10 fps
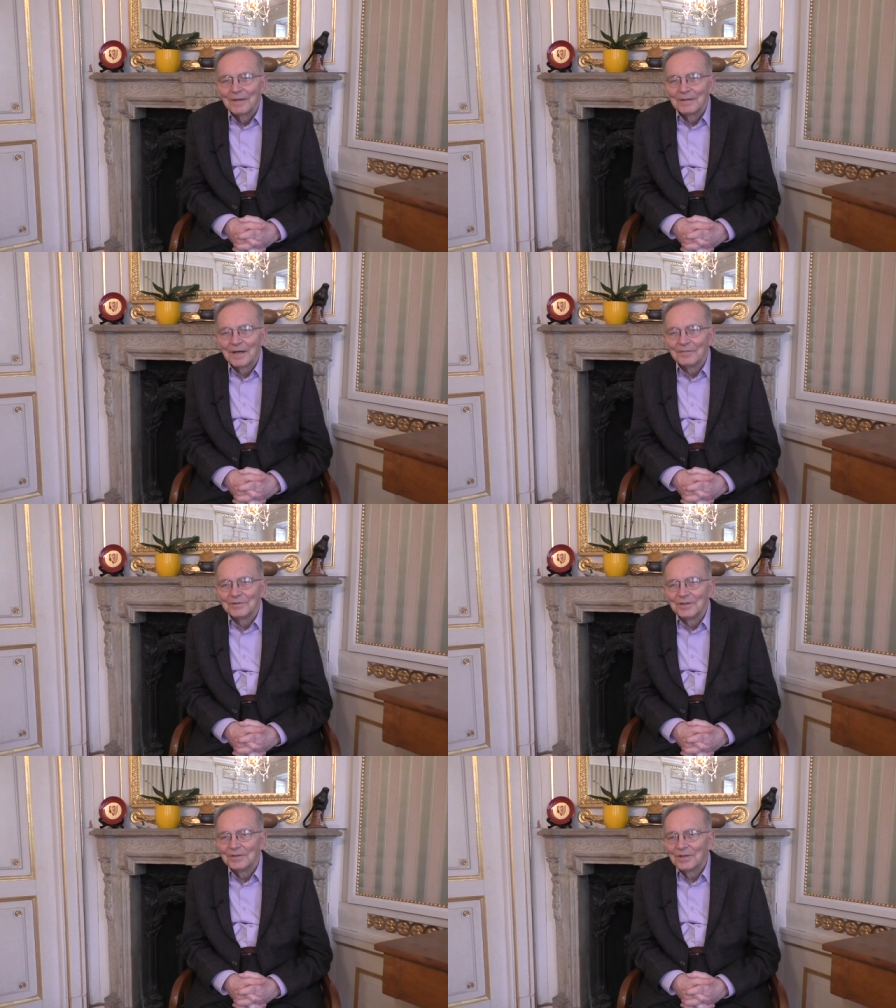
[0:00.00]

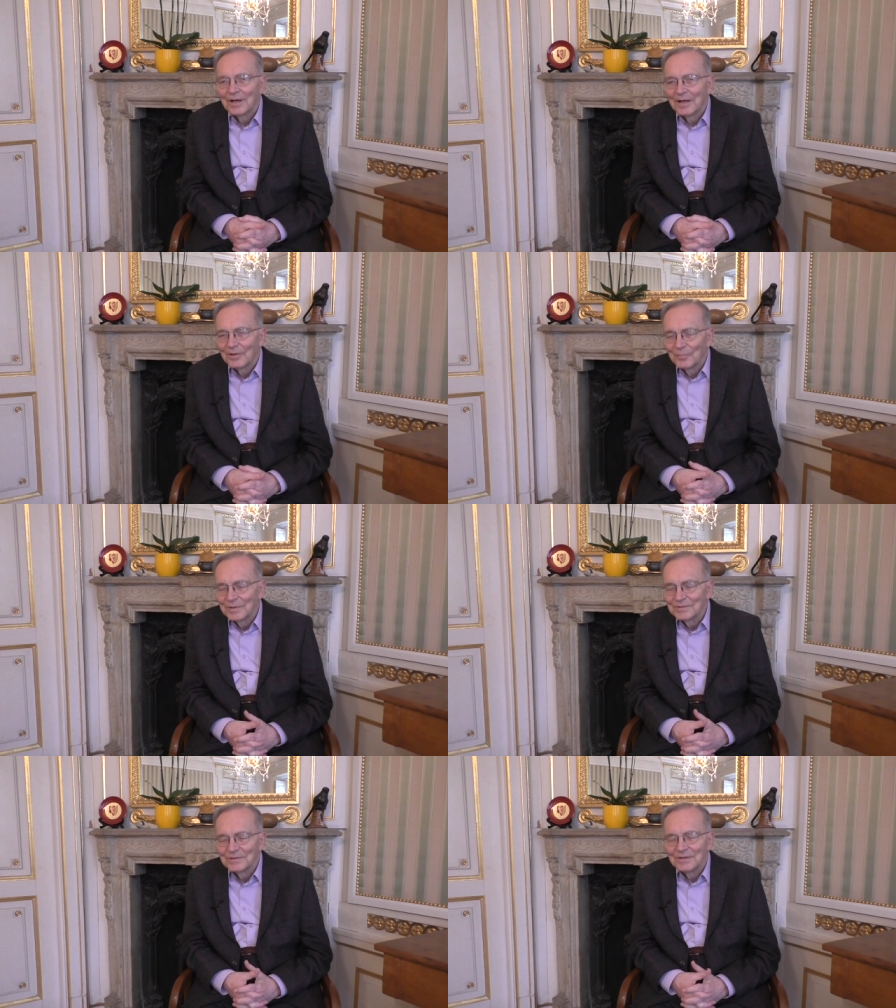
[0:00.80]
dawniej, no a
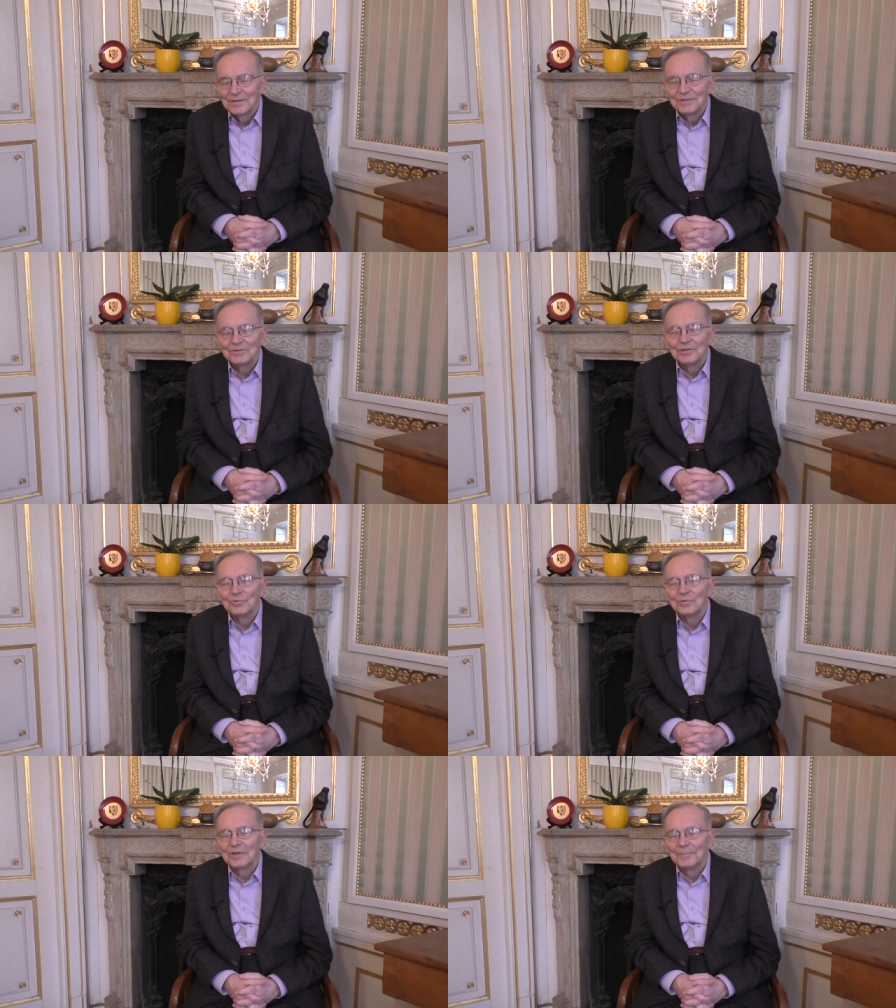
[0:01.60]
obecnie
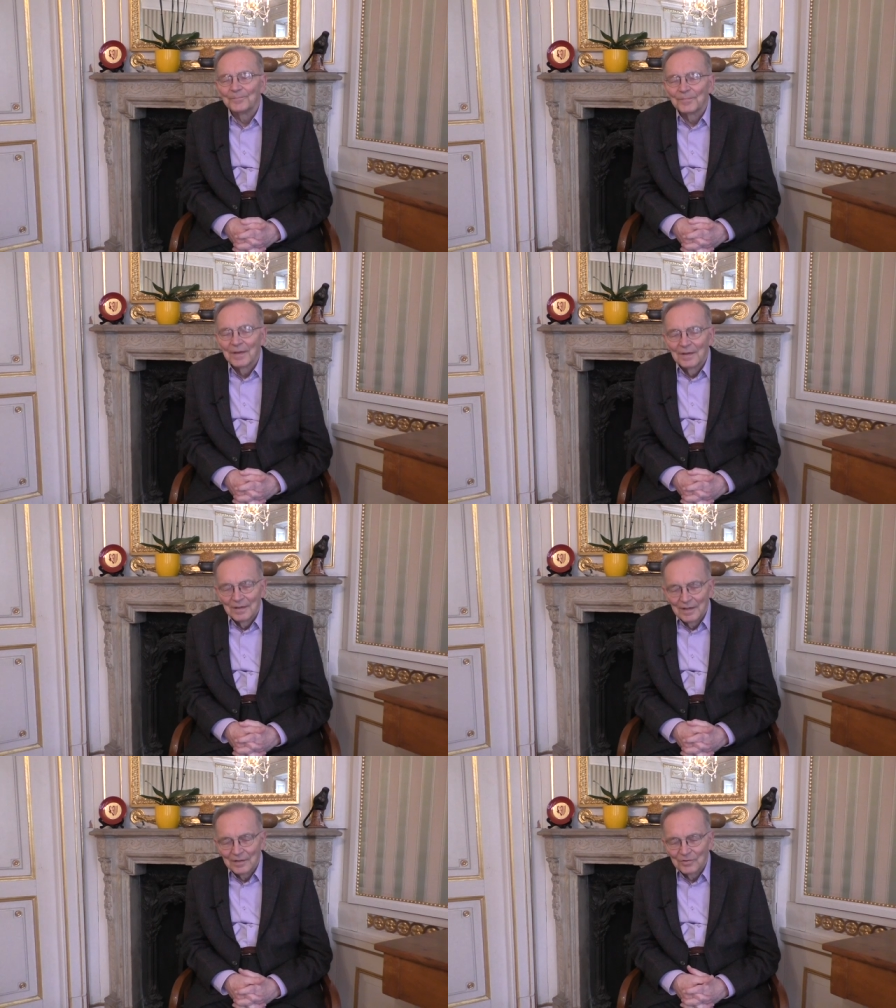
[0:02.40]
Instytutem
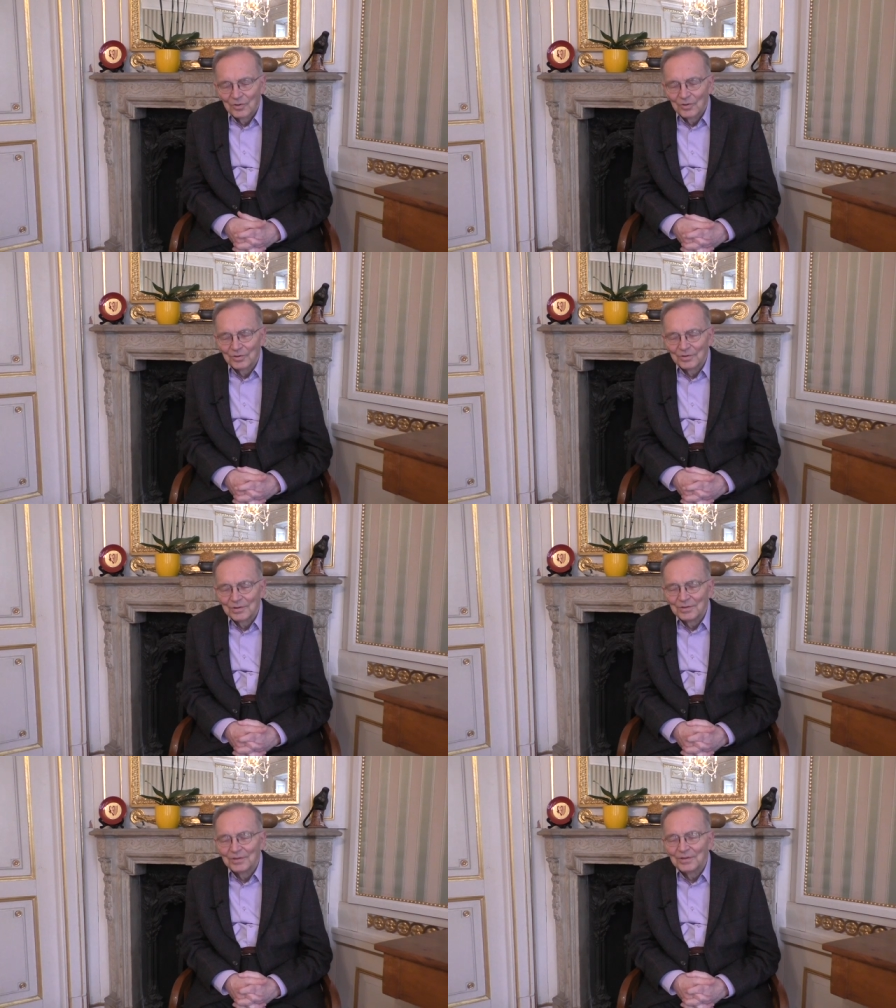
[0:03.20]

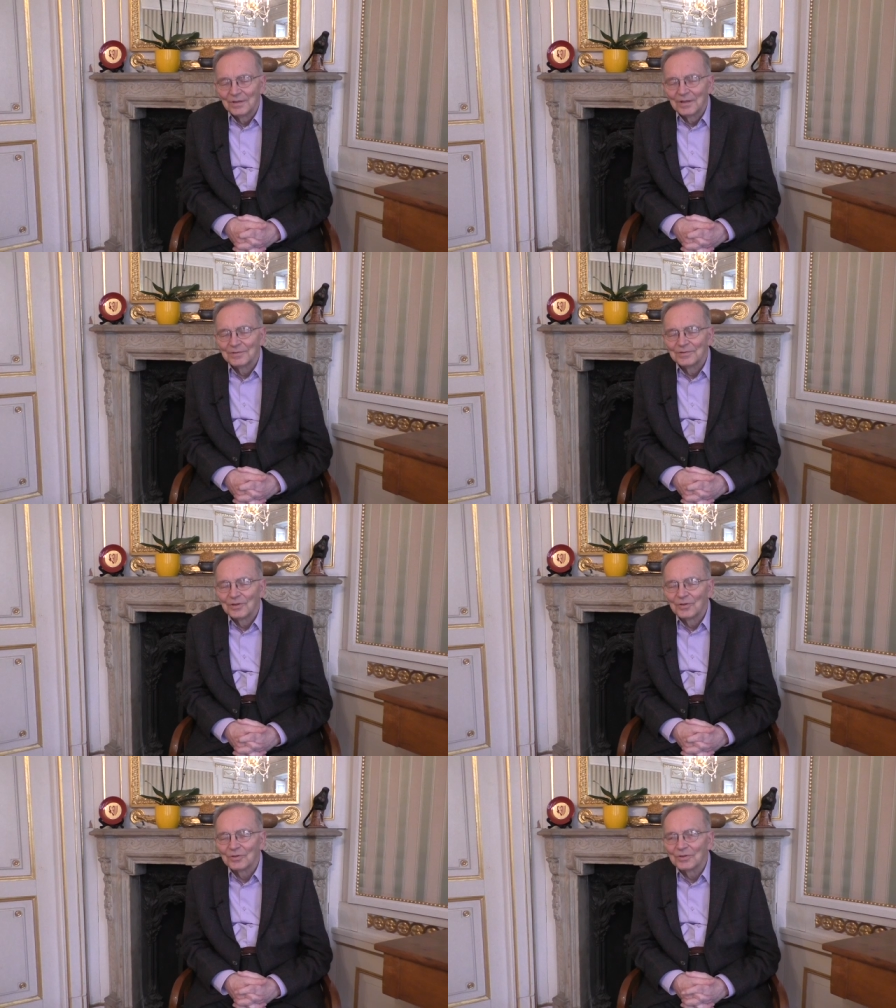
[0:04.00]
Archeologii i
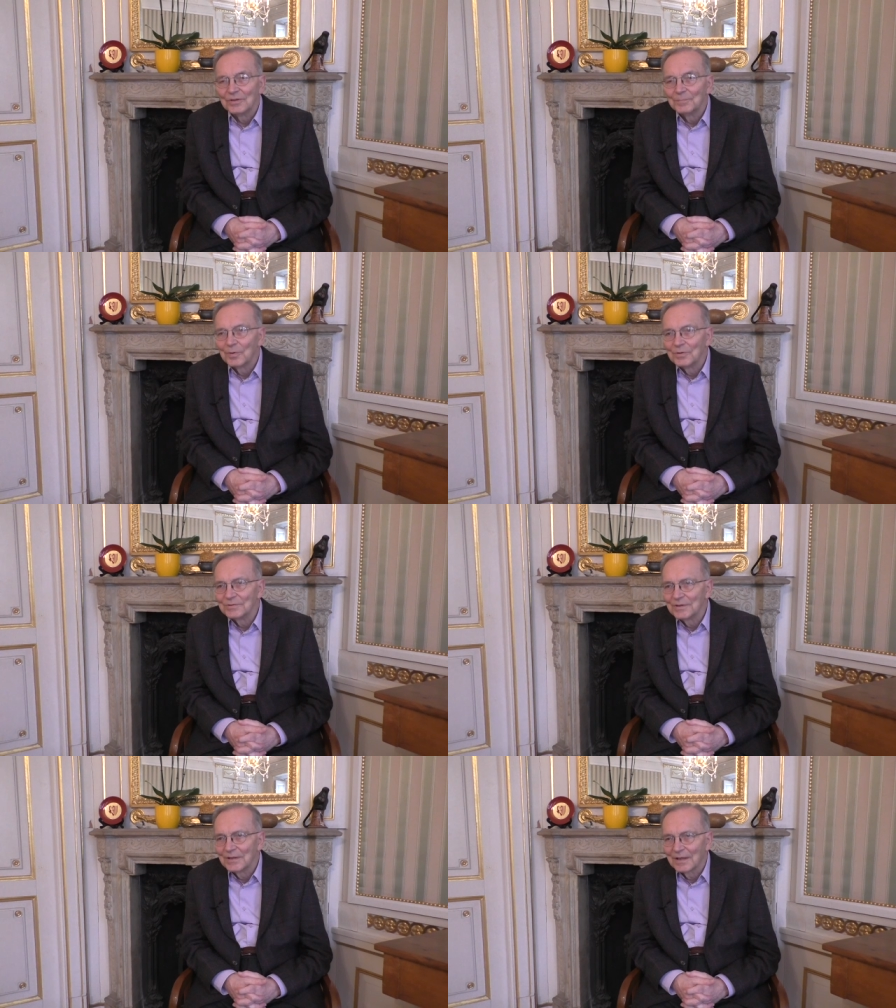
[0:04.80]
Etnologii
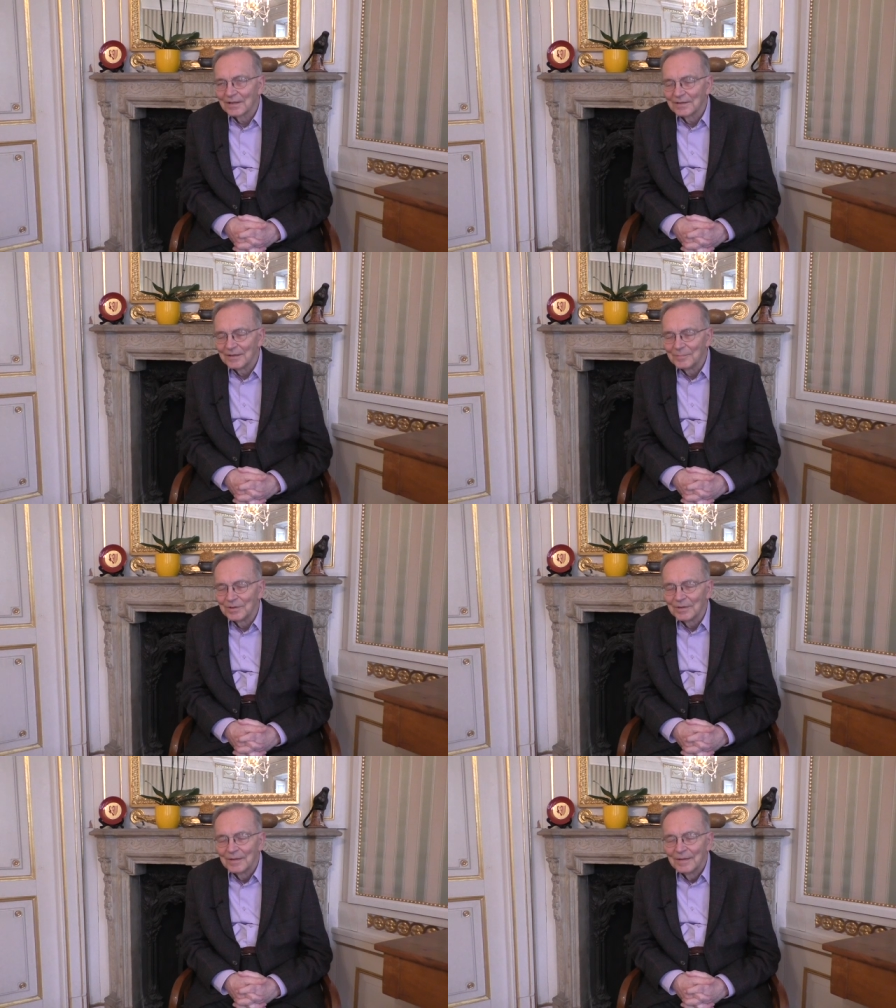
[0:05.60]
Polskiej
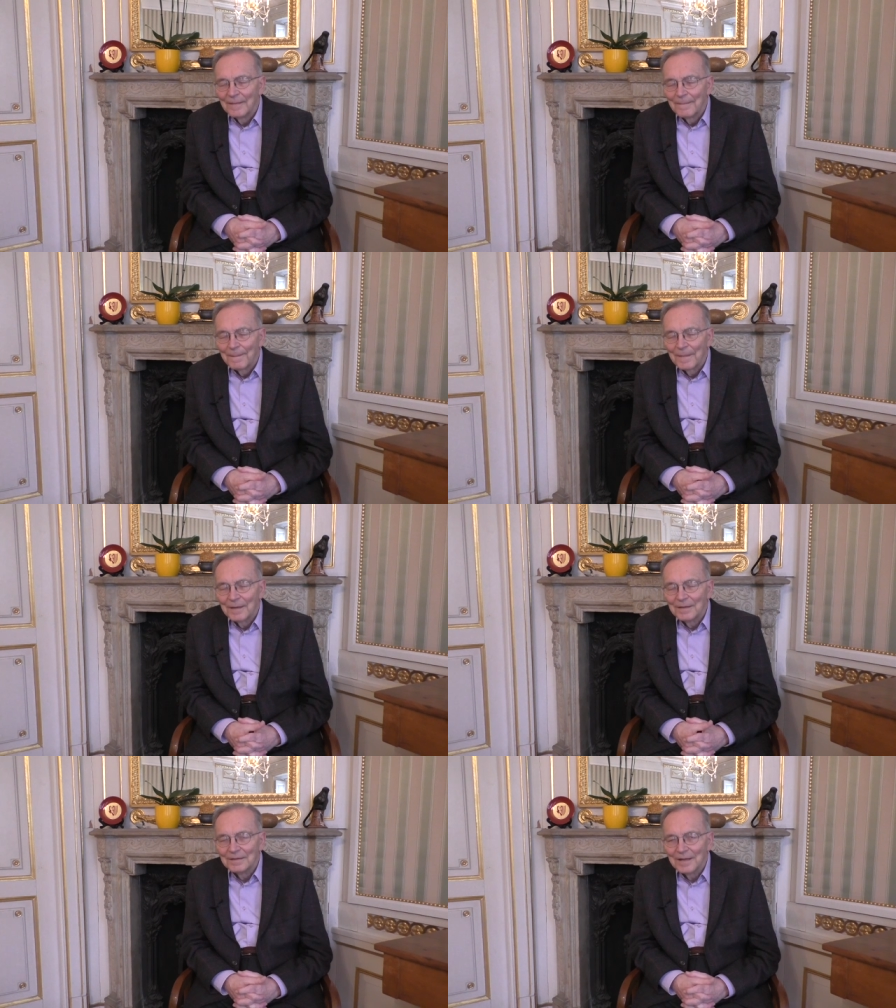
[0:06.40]
Akademii
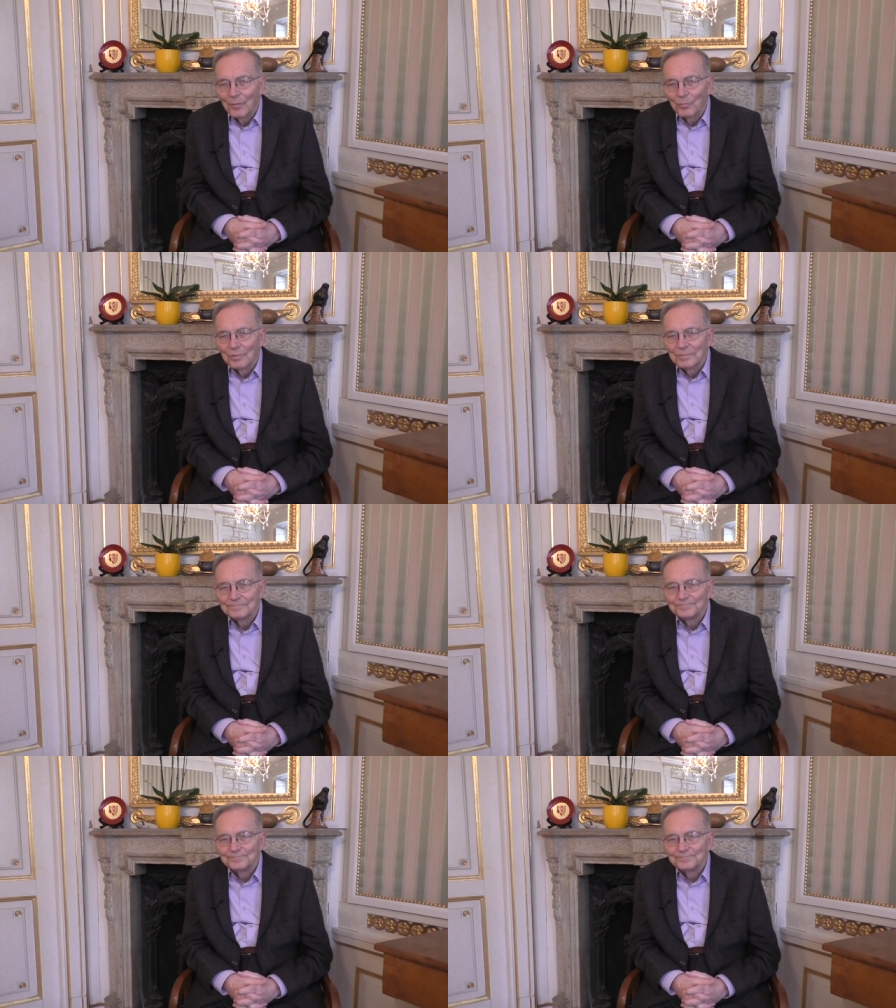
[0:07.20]
Nauk.